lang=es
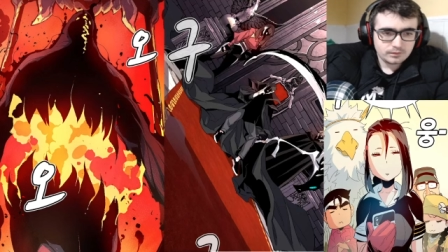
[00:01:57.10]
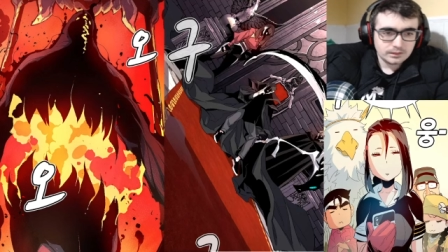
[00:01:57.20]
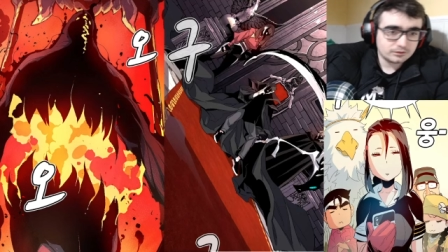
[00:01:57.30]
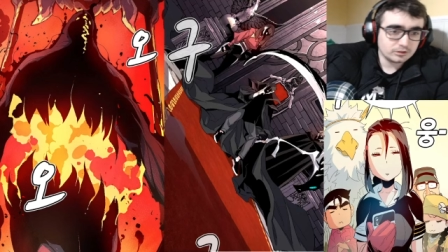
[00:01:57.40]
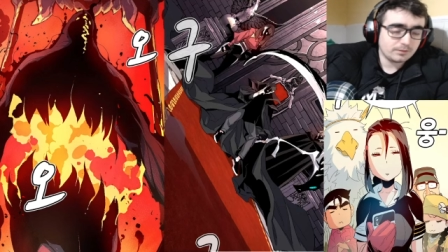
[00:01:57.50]

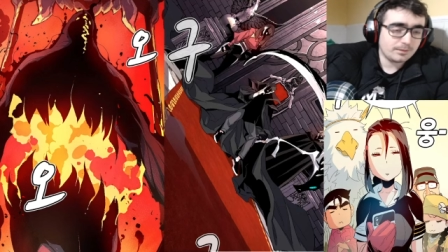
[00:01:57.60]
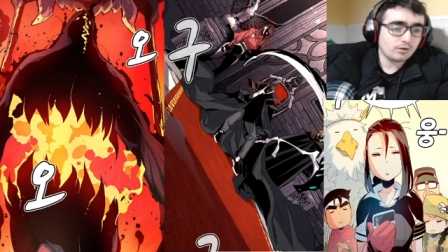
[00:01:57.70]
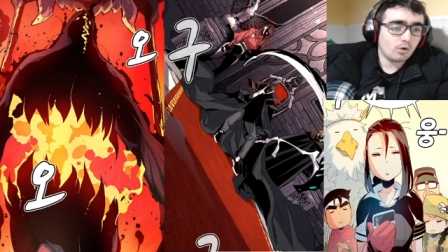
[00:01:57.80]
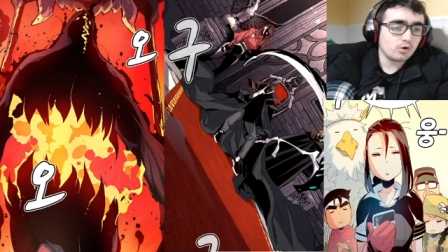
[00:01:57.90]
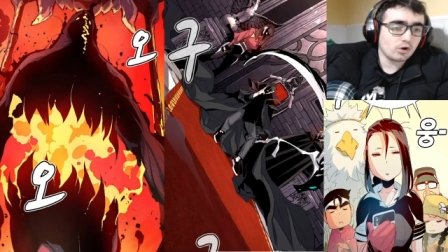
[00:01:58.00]
Entonces está
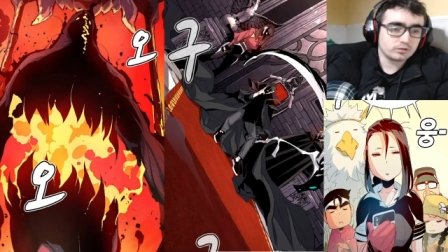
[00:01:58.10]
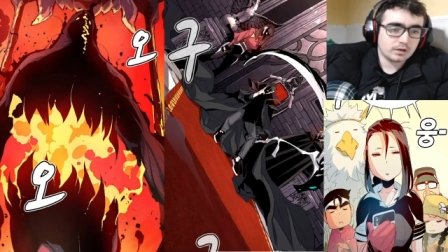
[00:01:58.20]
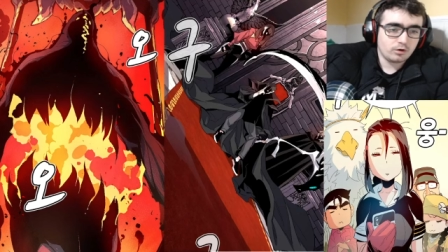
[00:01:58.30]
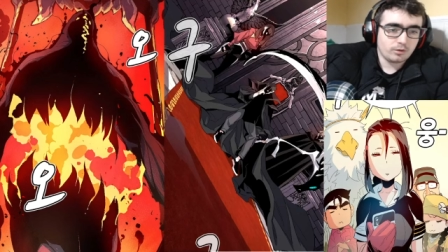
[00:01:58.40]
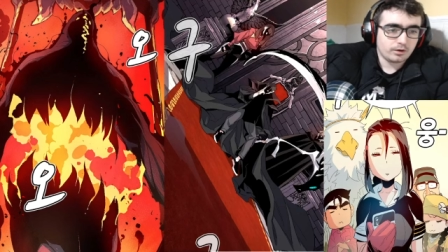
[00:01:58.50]
peleando uno
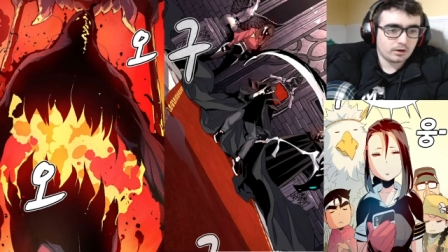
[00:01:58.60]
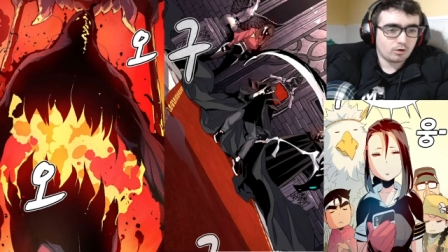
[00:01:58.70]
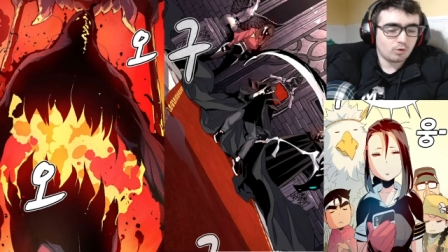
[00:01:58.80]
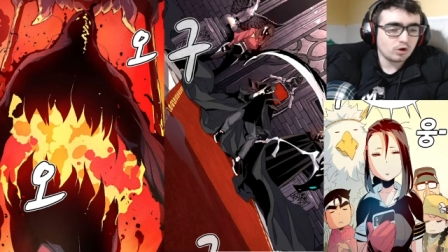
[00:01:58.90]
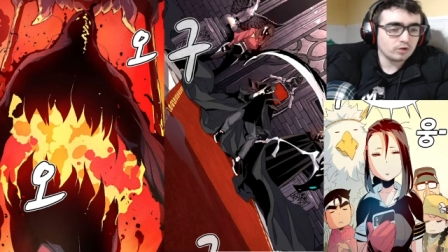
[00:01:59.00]
contra uno, pero claro,
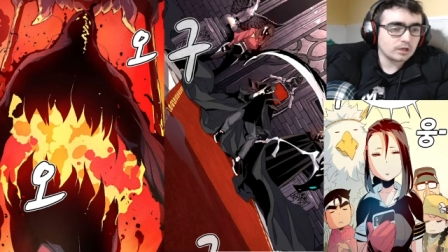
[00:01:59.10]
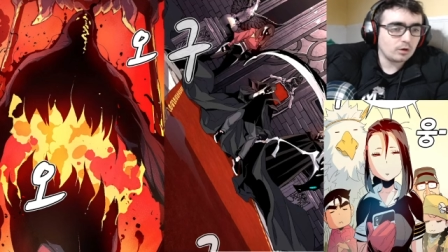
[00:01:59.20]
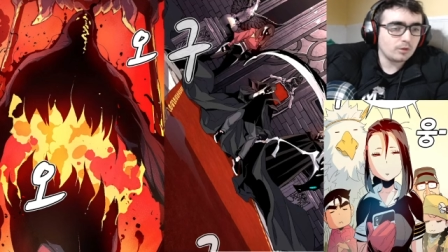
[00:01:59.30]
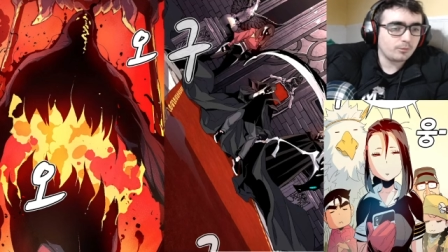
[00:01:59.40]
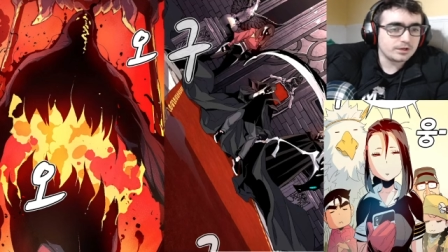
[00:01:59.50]
uno contra
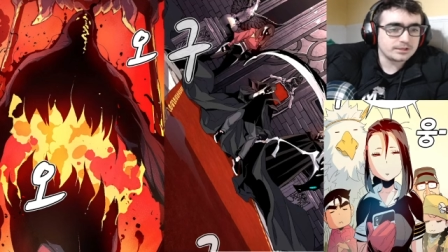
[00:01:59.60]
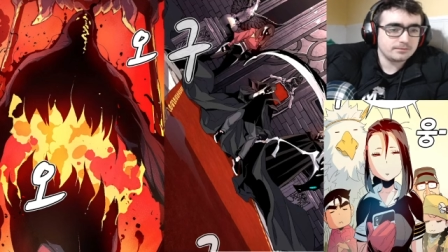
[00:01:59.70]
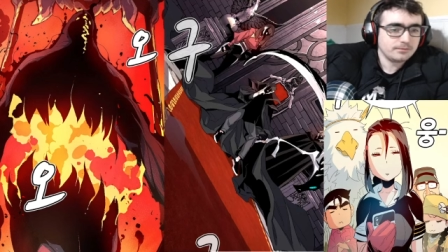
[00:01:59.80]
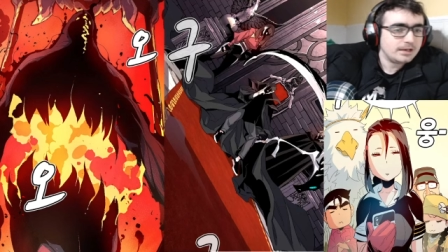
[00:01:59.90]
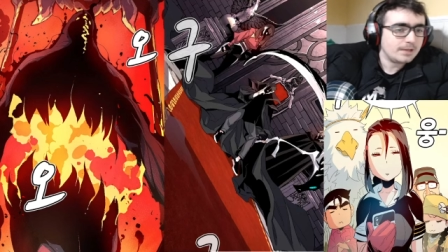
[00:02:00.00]
uno,
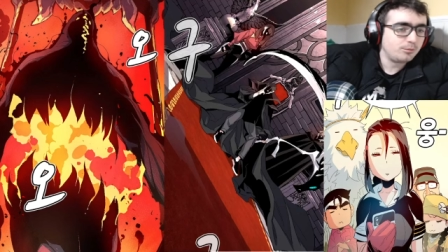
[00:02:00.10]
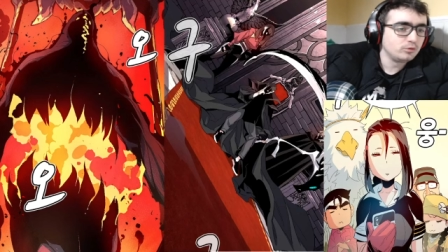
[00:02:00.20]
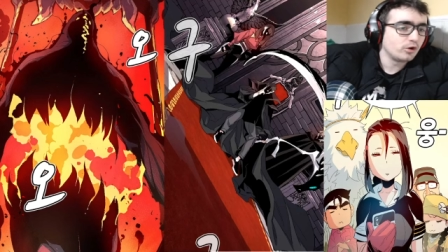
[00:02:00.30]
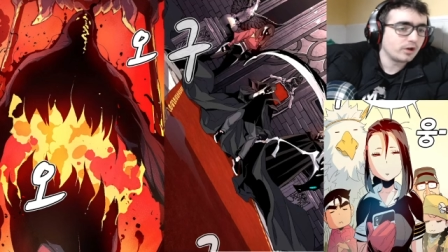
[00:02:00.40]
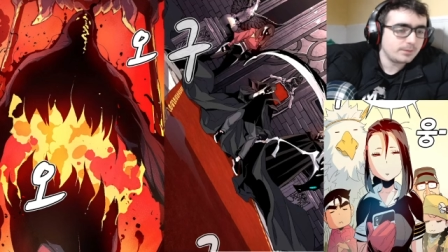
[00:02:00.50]
pues le
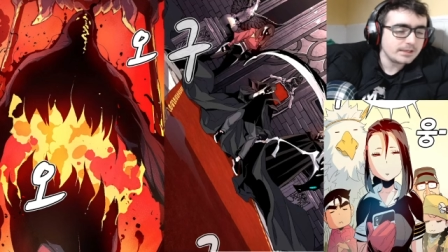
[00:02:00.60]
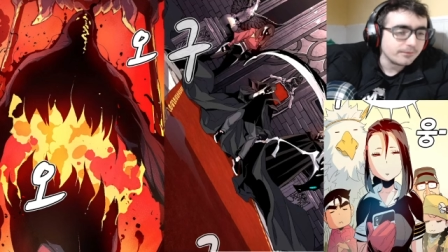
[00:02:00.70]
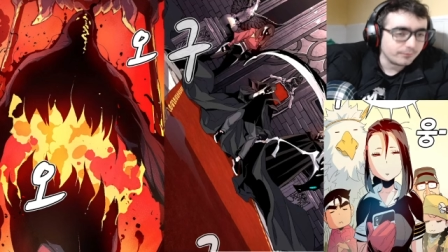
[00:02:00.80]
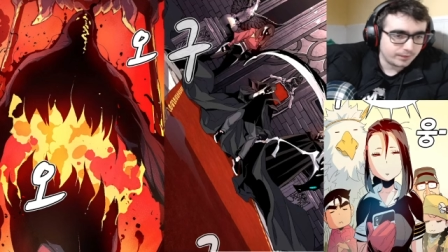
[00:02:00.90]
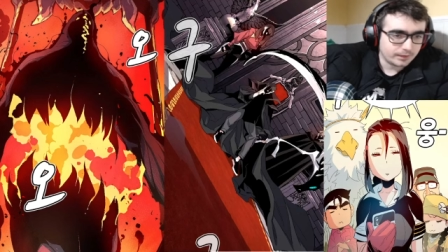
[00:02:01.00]
puto
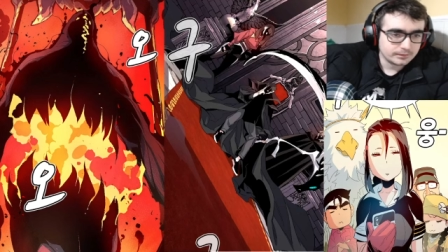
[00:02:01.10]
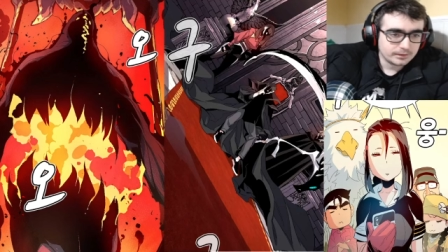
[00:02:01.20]
revienta.